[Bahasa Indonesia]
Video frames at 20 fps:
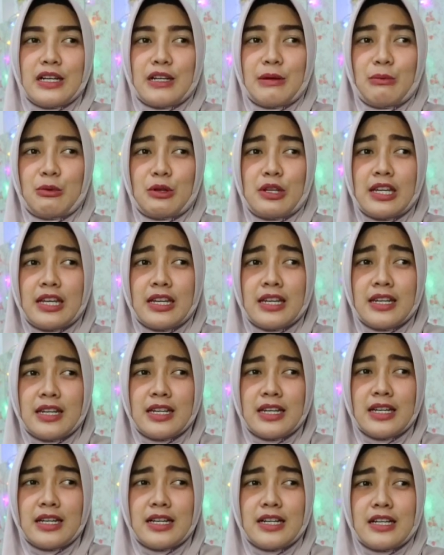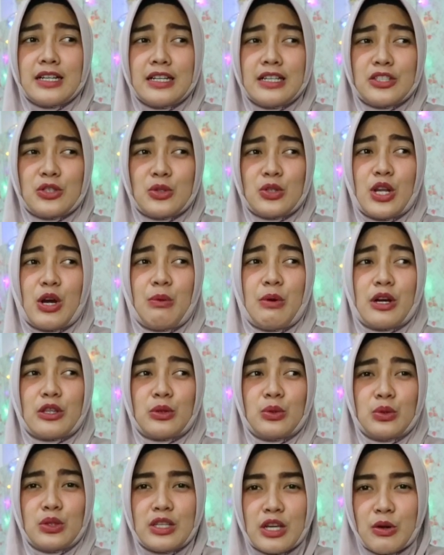kemudian e, sudah
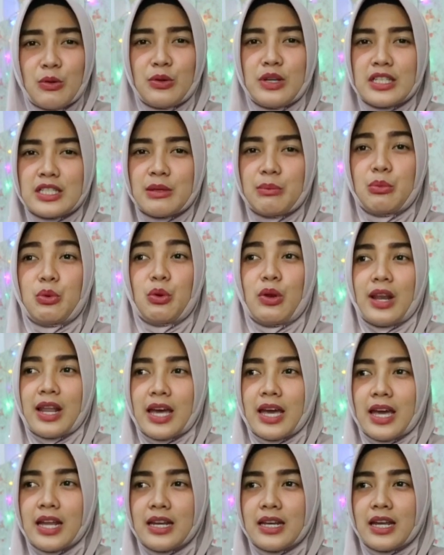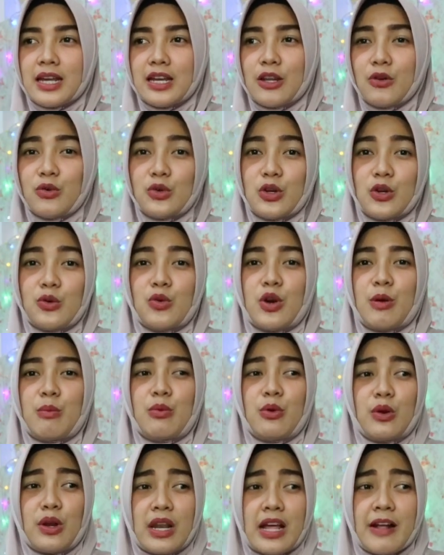waktunya udah sebulan kadang udah dua
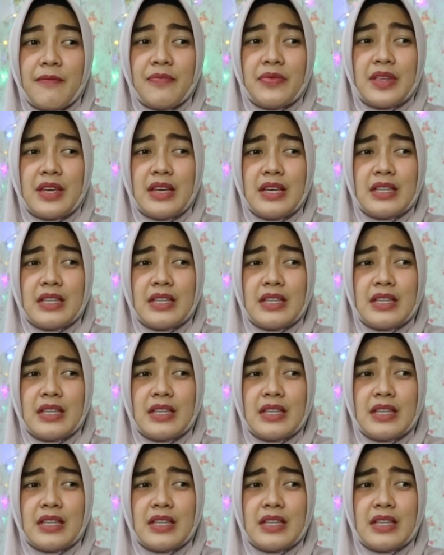bulan